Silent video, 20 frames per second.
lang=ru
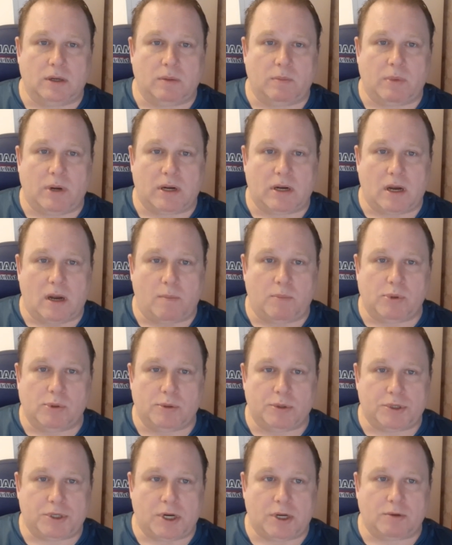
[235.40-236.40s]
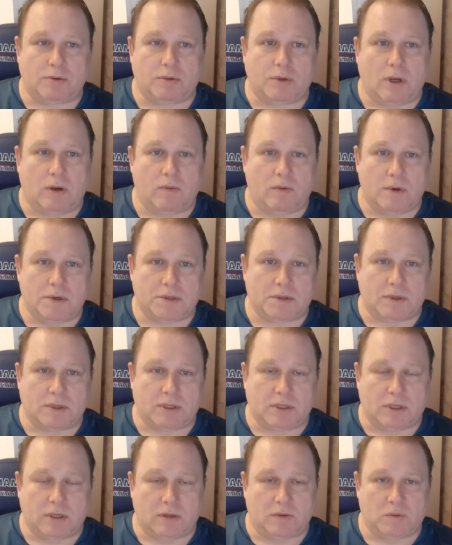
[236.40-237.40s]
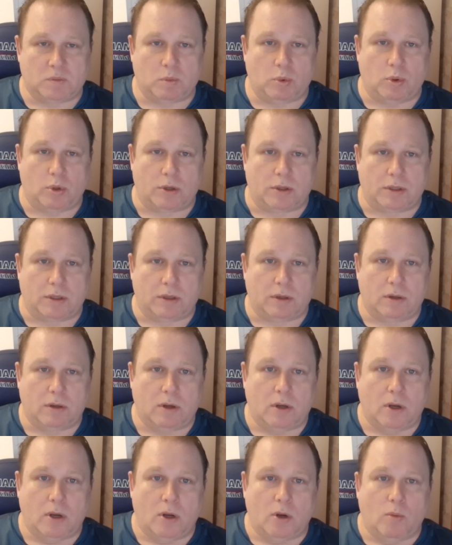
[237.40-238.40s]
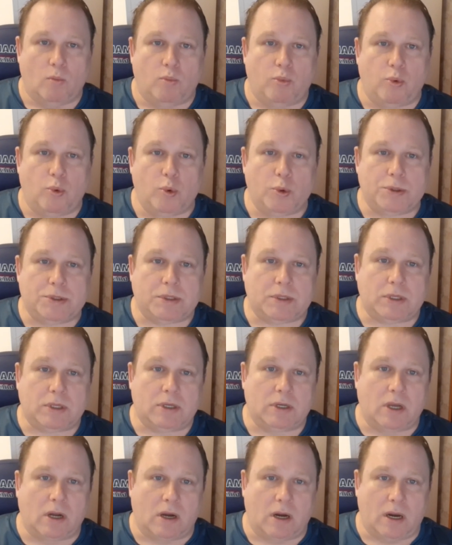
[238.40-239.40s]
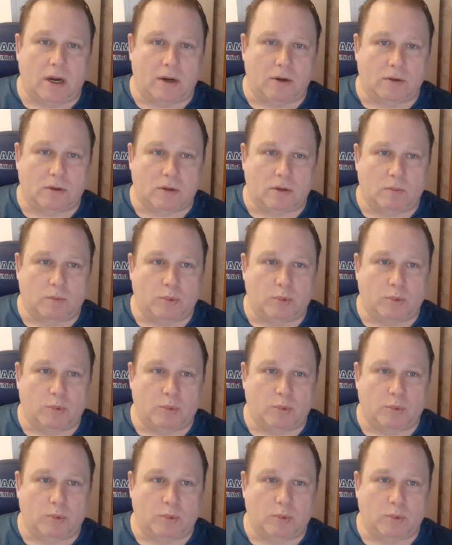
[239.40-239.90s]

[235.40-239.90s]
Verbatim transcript: э, пока получают удовольствие от игры в сборной. Пусть играют,